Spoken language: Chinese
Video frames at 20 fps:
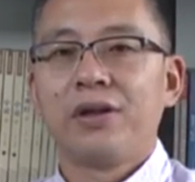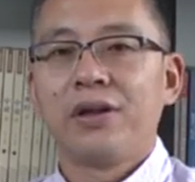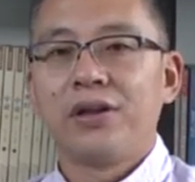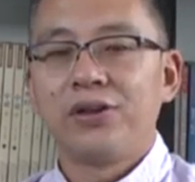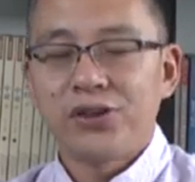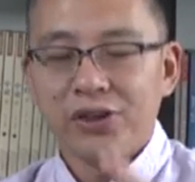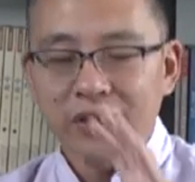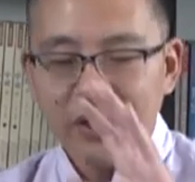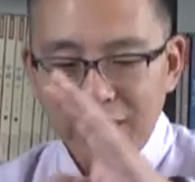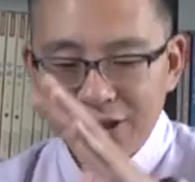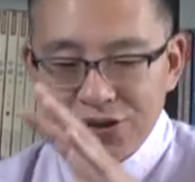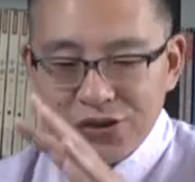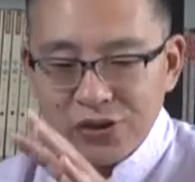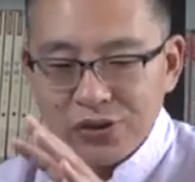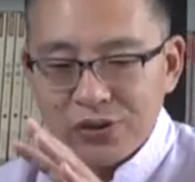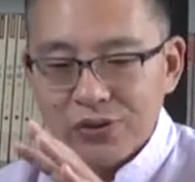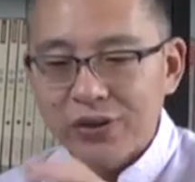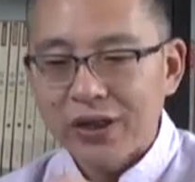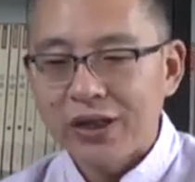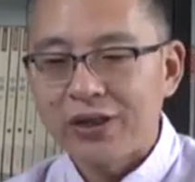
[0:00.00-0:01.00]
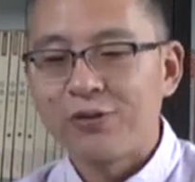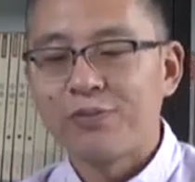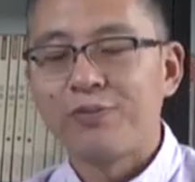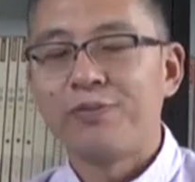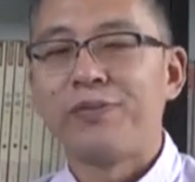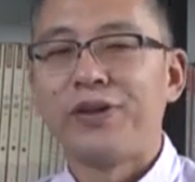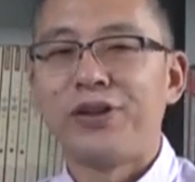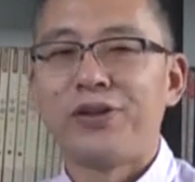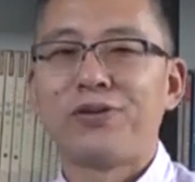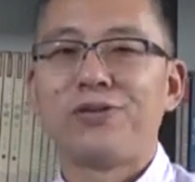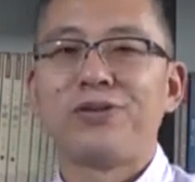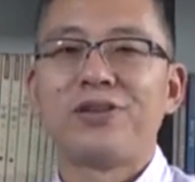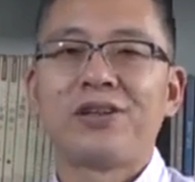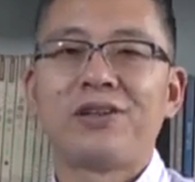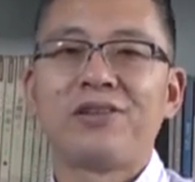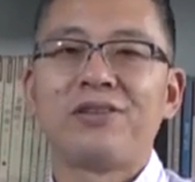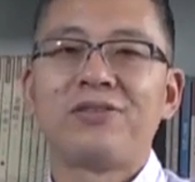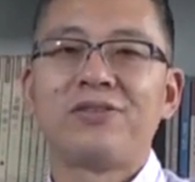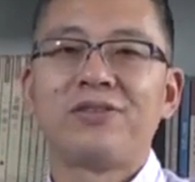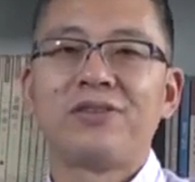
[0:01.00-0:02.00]
那十天之后，他就没动静。
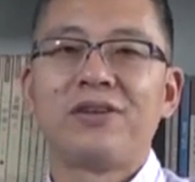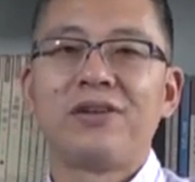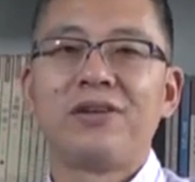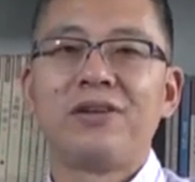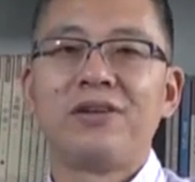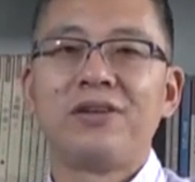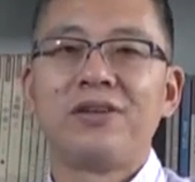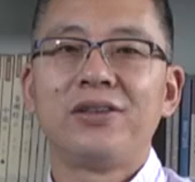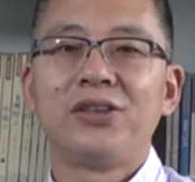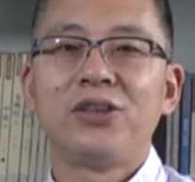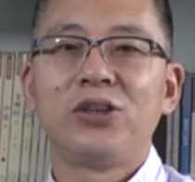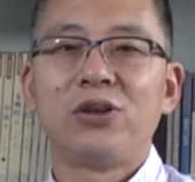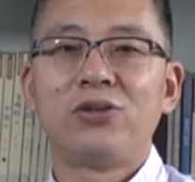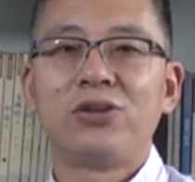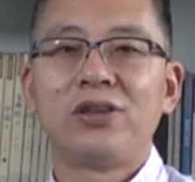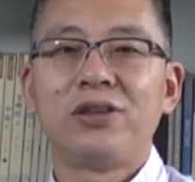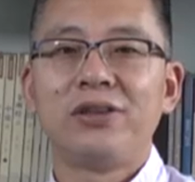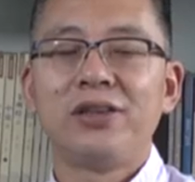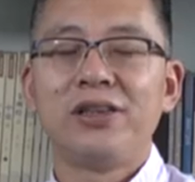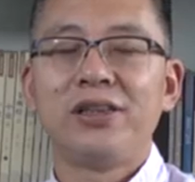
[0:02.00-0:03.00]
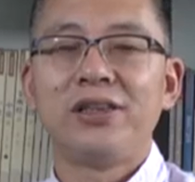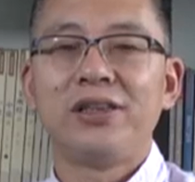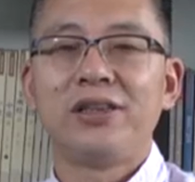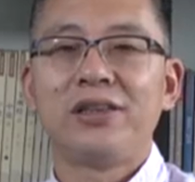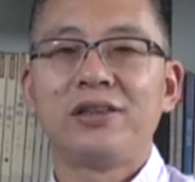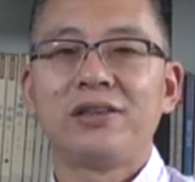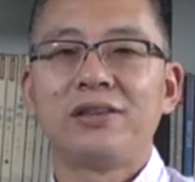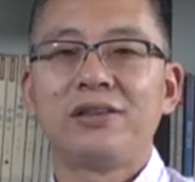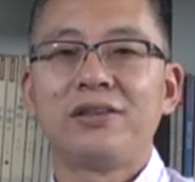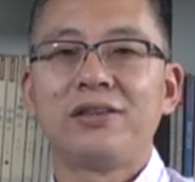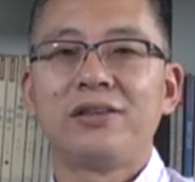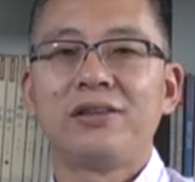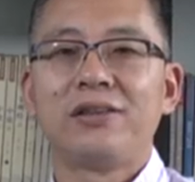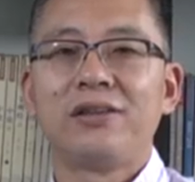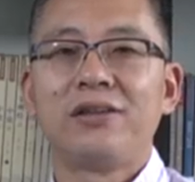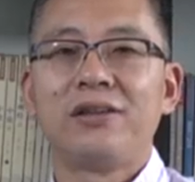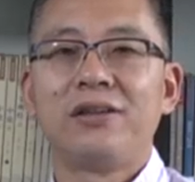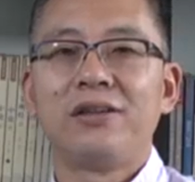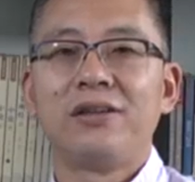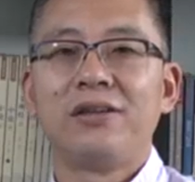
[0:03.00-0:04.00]
啊，销声匿迹了，
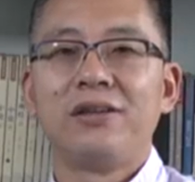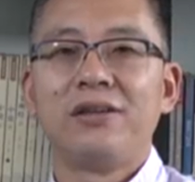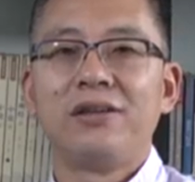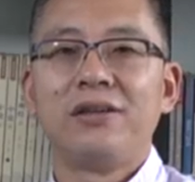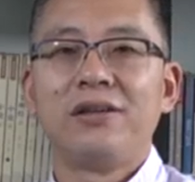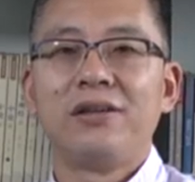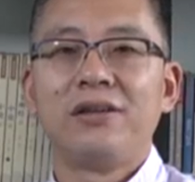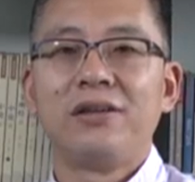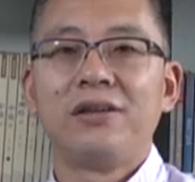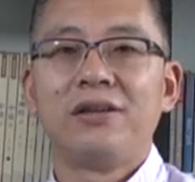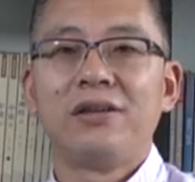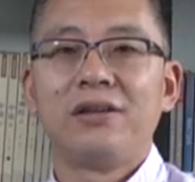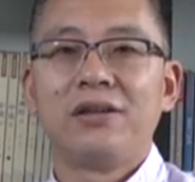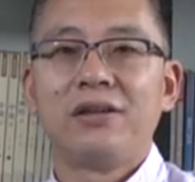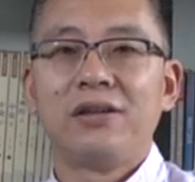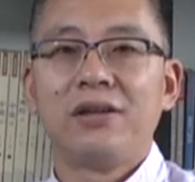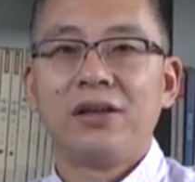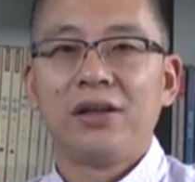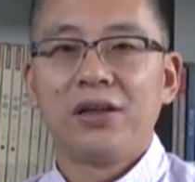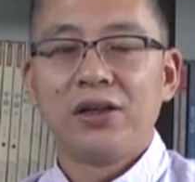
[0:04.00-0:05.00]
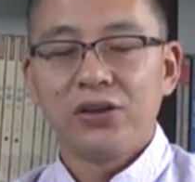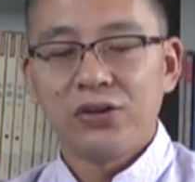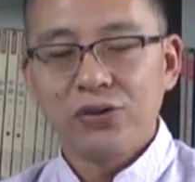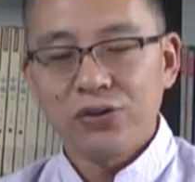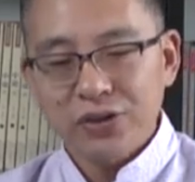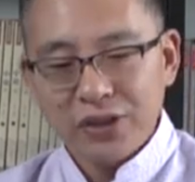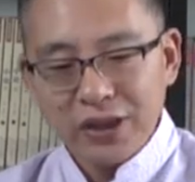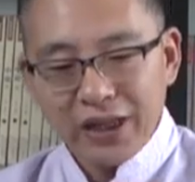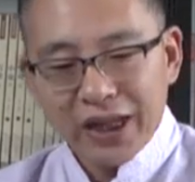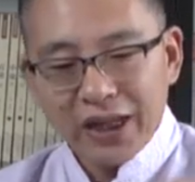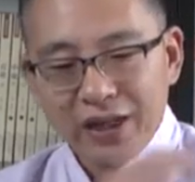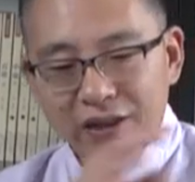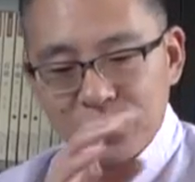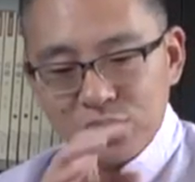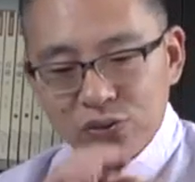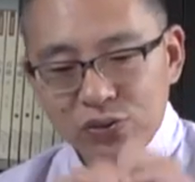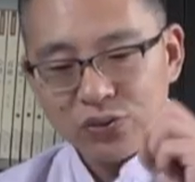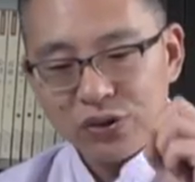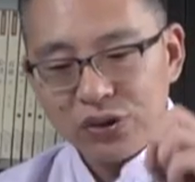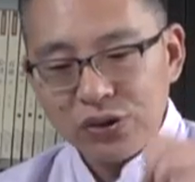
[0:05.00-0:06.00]
啊，就是那个
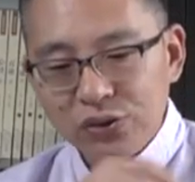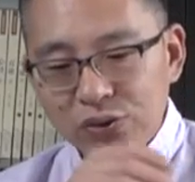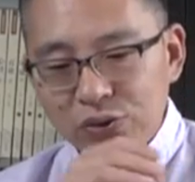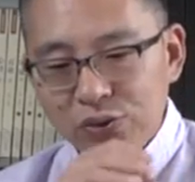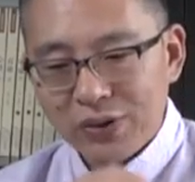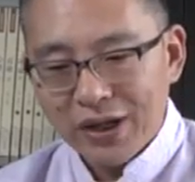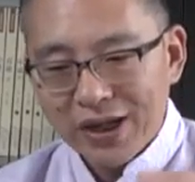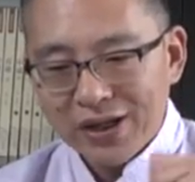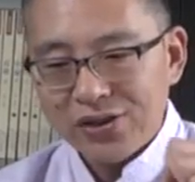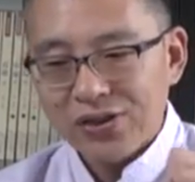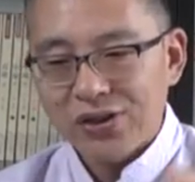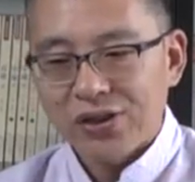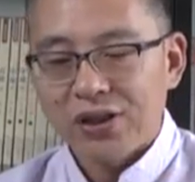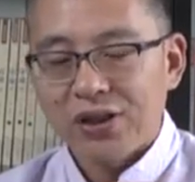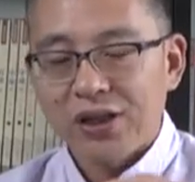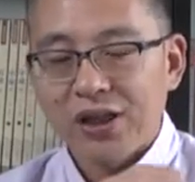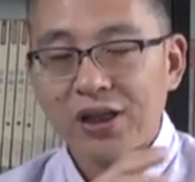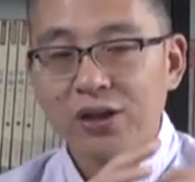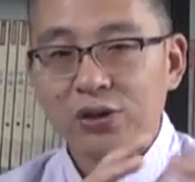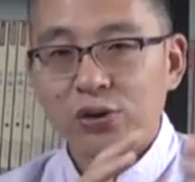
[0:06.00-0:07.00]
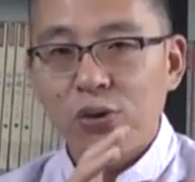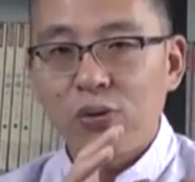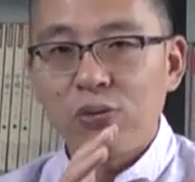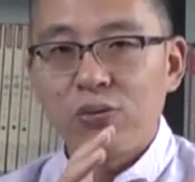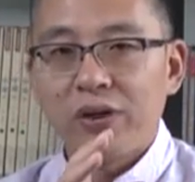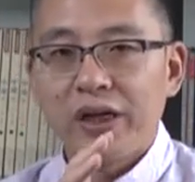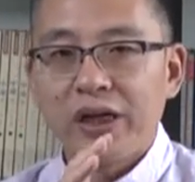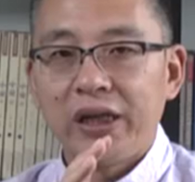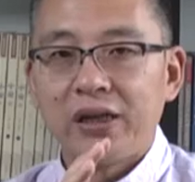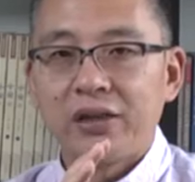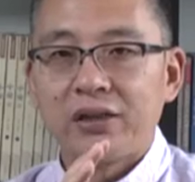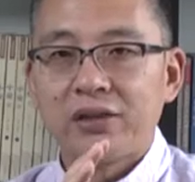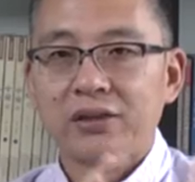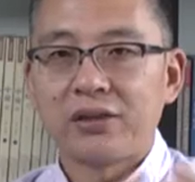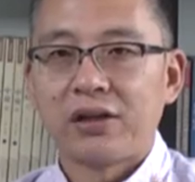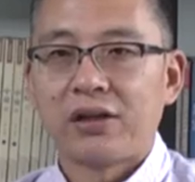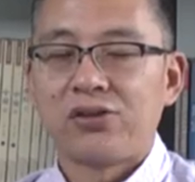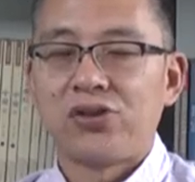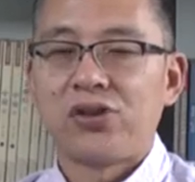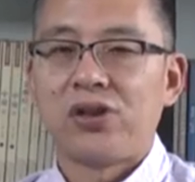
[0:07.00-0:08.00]
最原始的那个动力
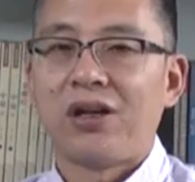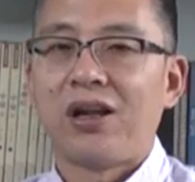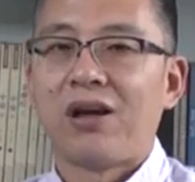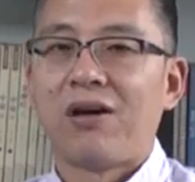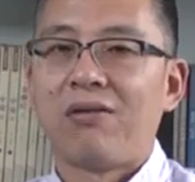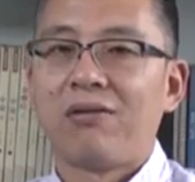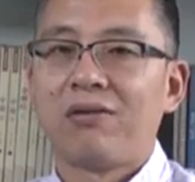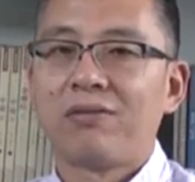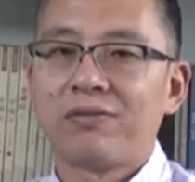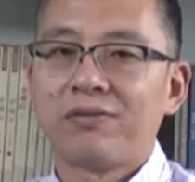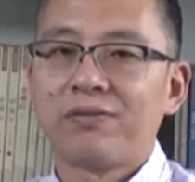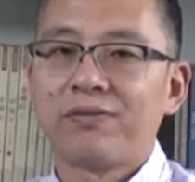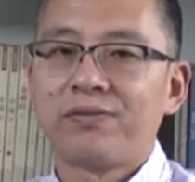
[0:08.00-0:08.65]
丧失掉了，